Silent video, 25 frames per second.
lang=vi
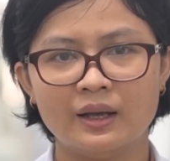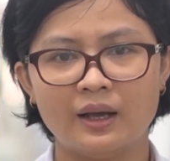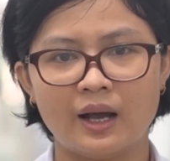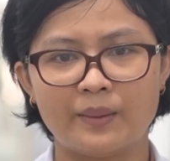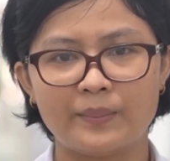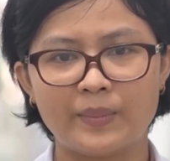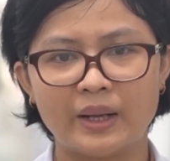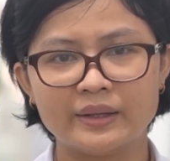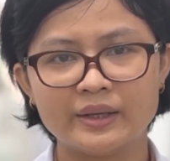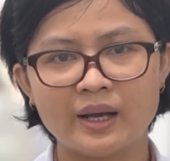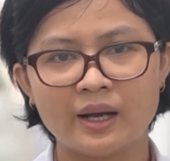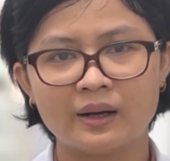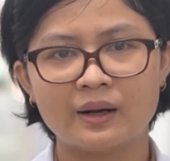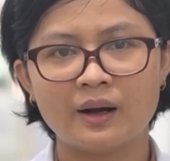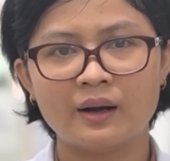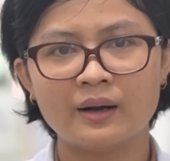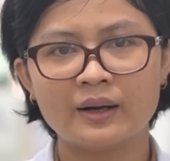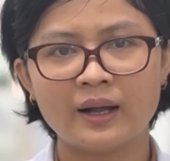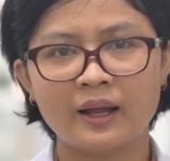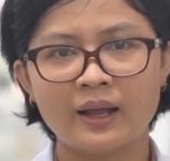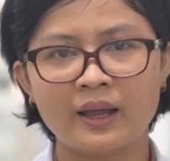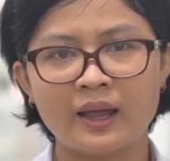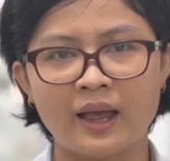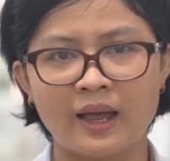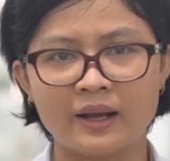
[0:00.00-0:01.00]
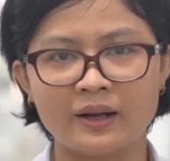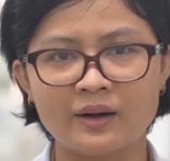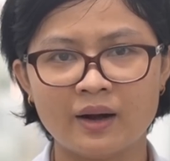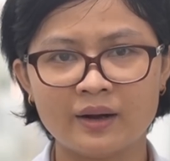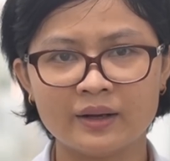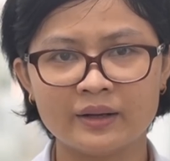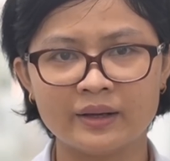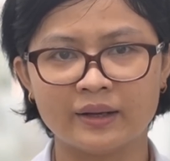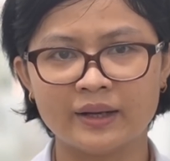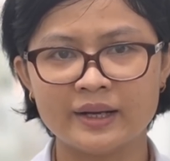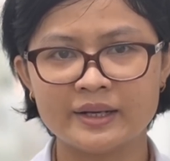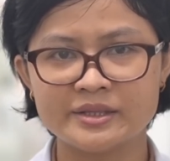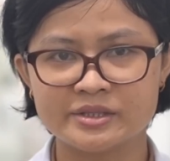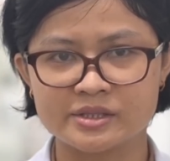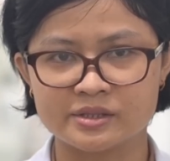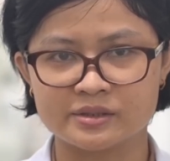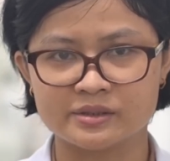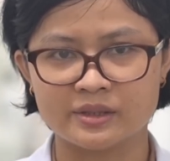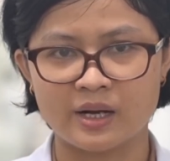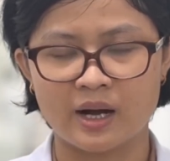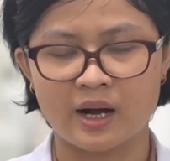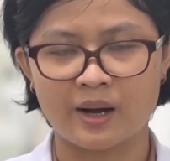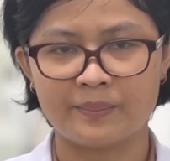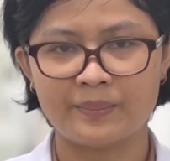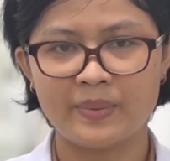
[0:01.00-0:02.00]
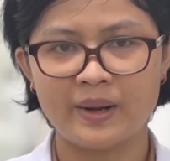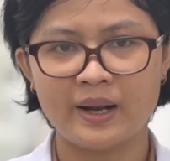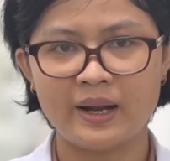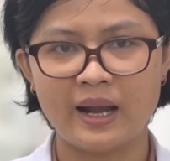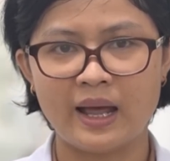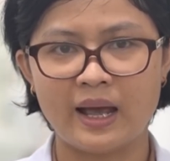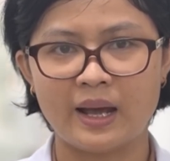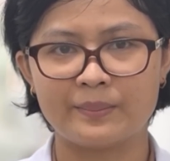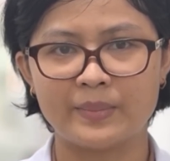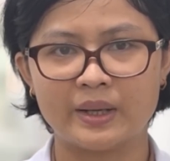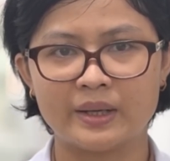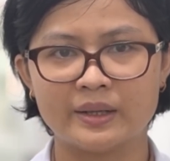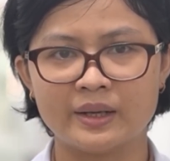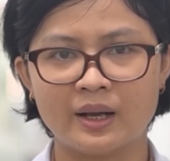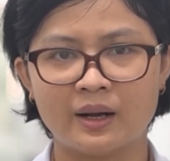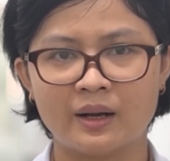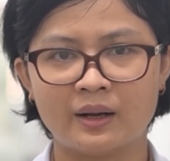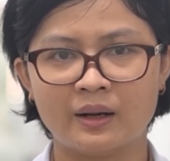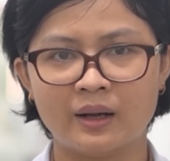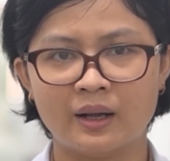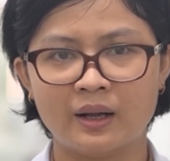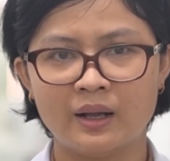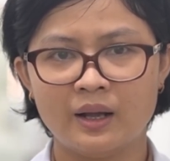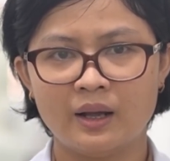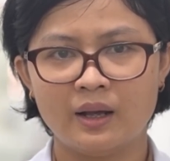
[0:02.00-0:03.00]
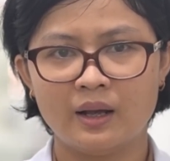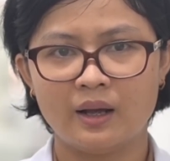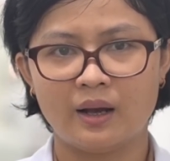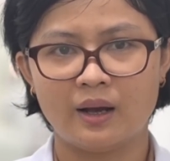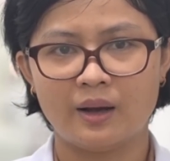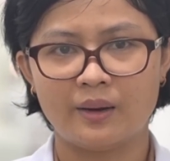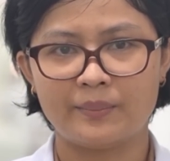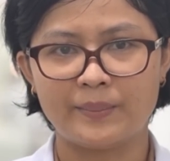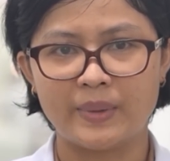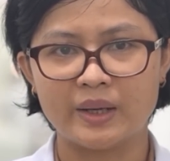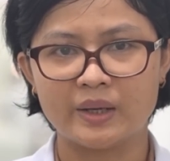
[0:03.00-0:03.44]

à, bệnh nhân có thể có những cái trường hợp là bệnh nhân à,